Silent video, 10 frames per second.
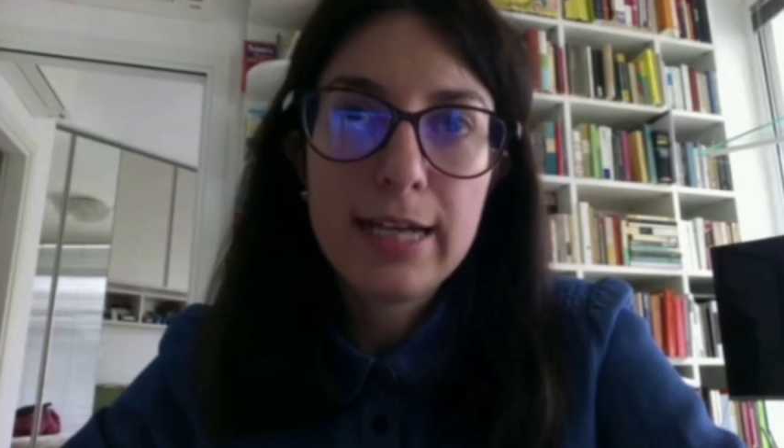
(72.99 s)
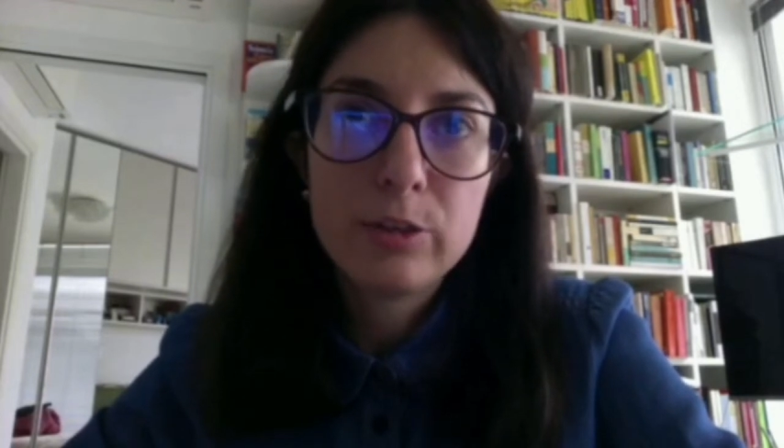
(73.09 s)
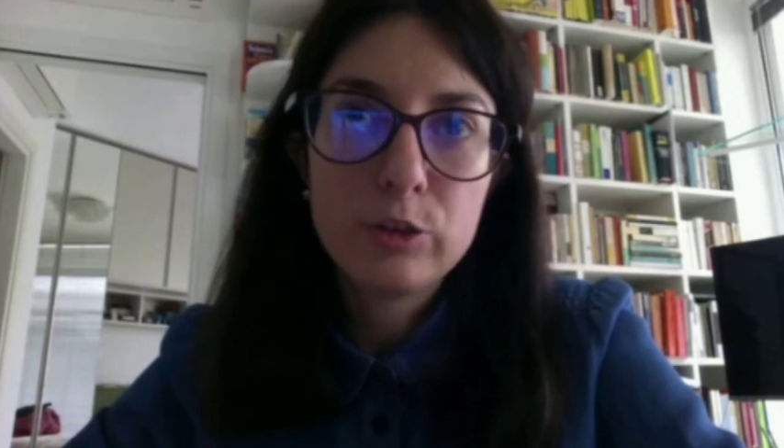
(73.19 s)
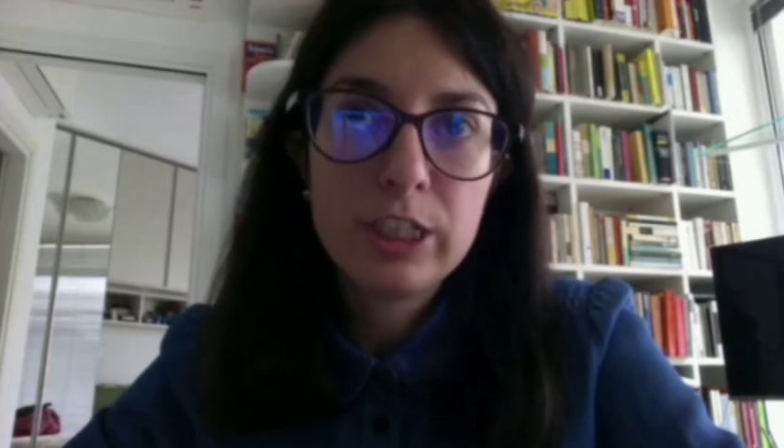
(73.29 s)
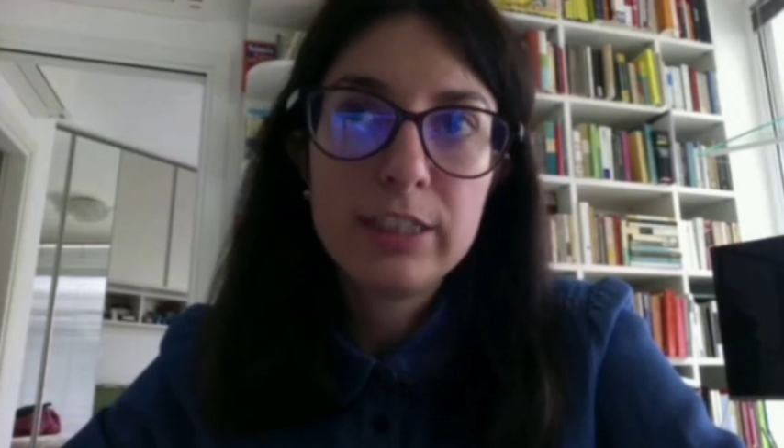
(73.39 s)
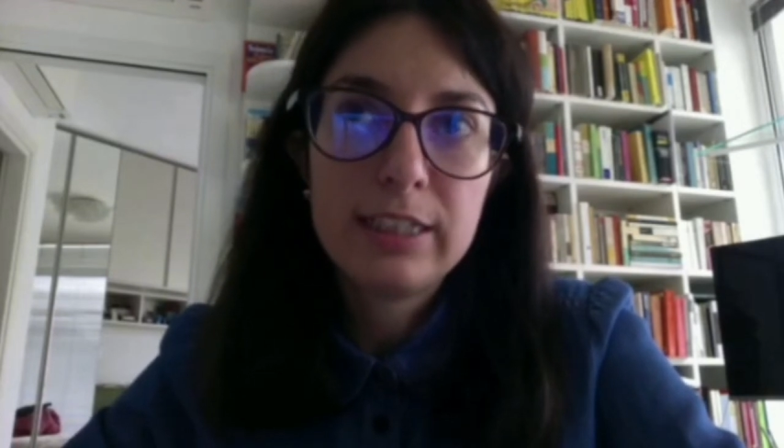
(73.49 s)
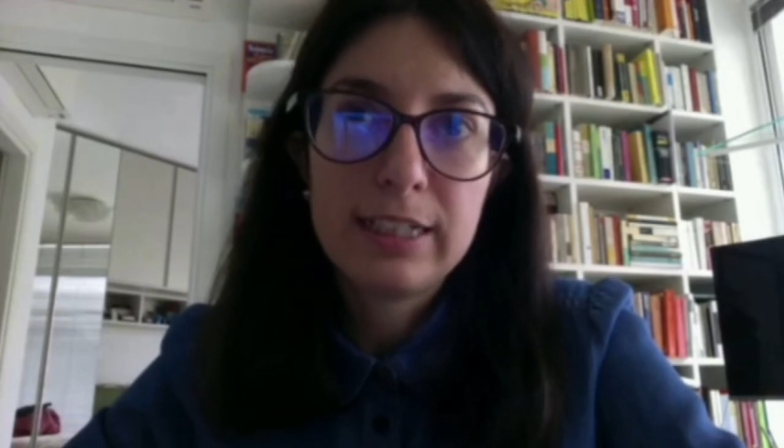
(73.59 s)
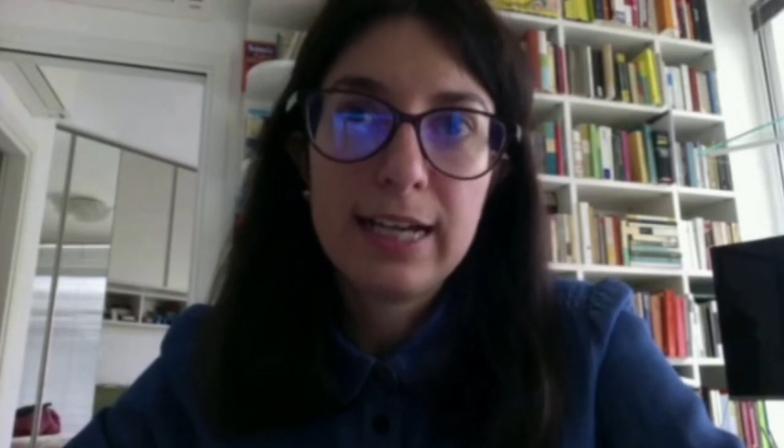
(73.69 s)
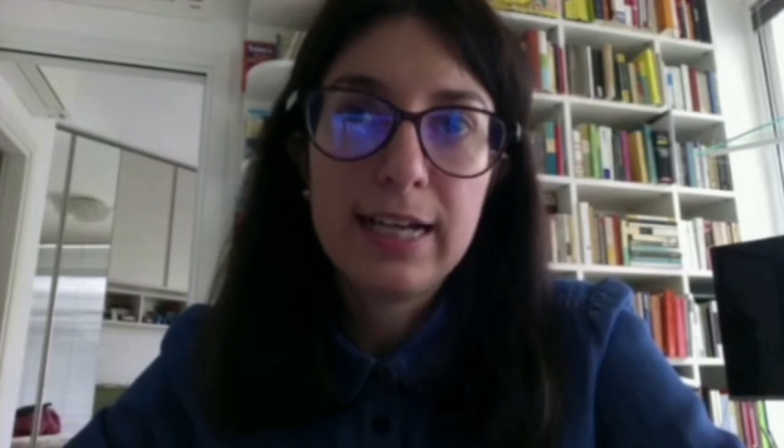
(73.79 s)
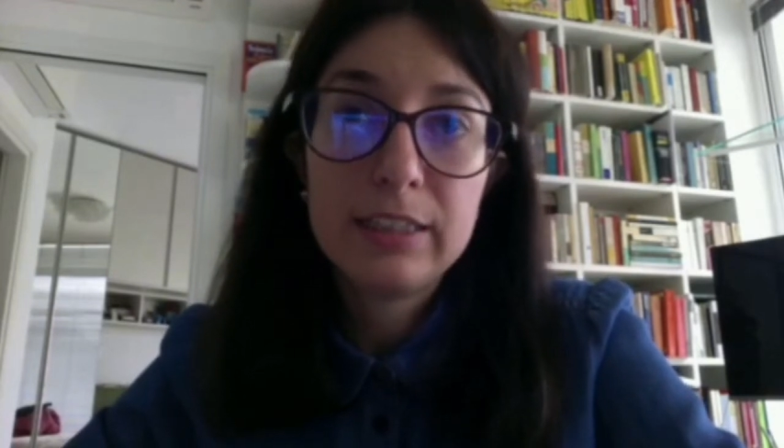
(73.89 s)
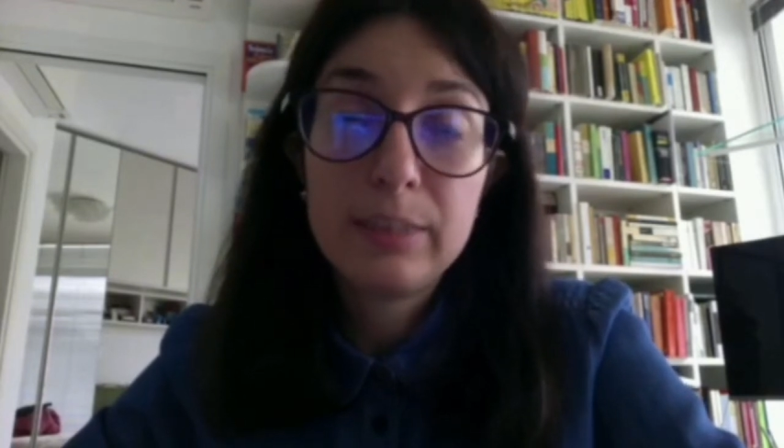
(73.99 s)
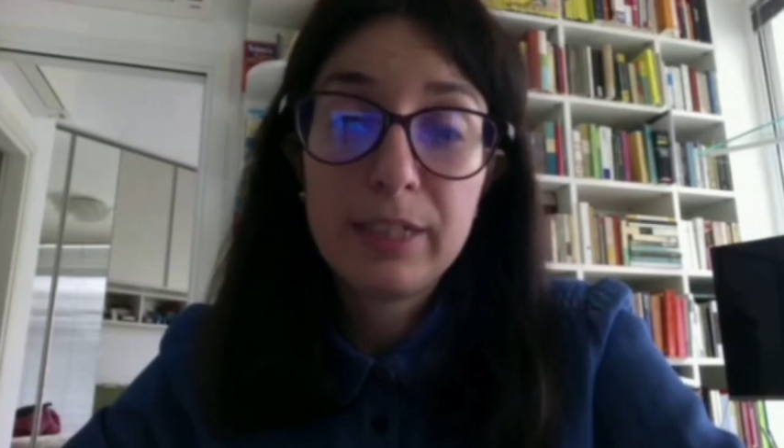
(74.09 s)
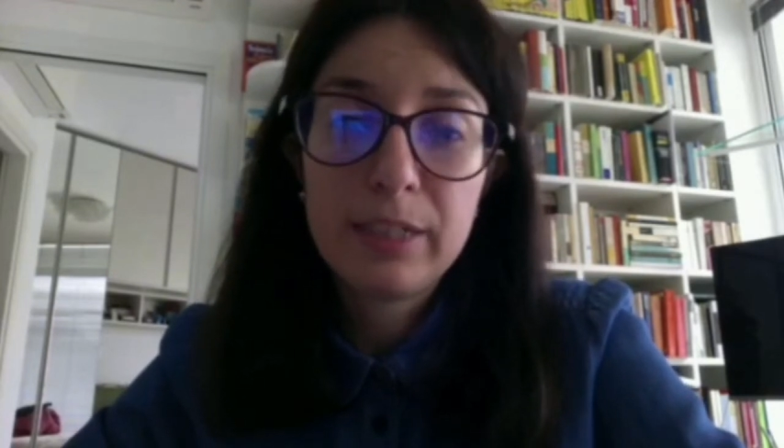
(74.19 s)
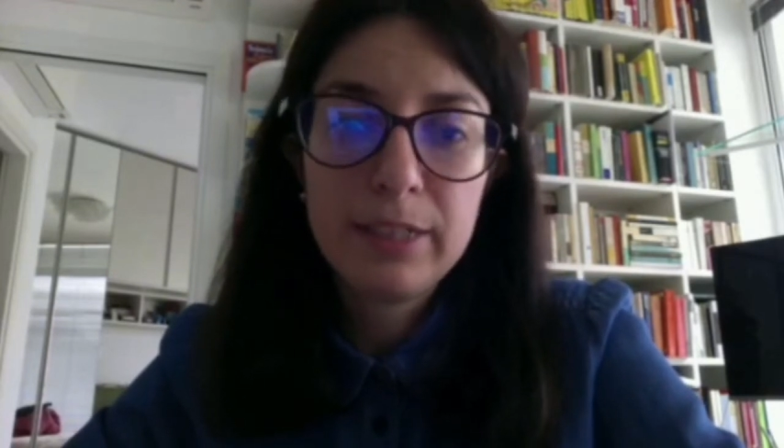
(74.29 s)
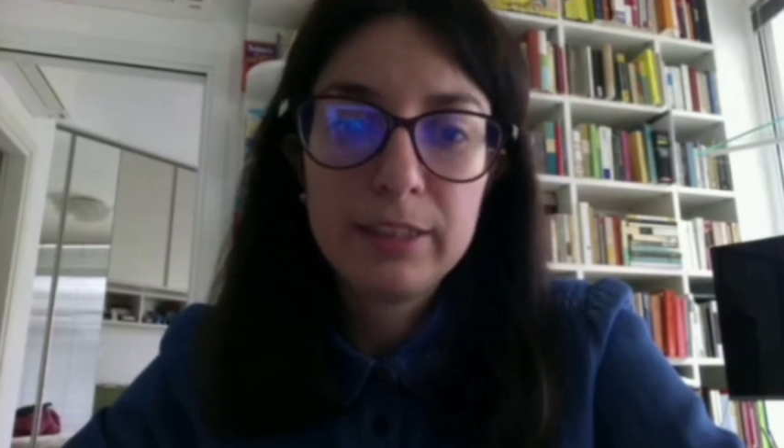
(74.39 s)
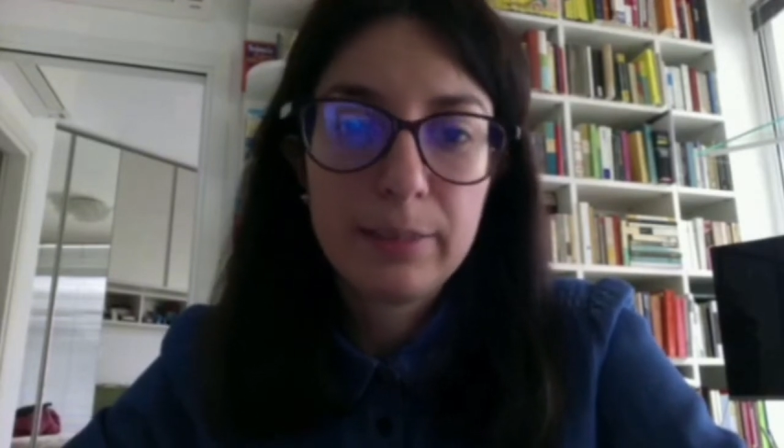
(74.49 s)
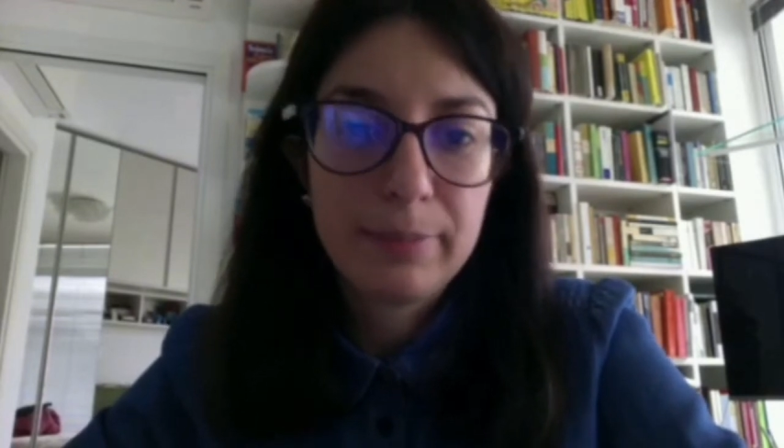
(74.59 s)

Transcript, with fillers: i soggetti che tipicamente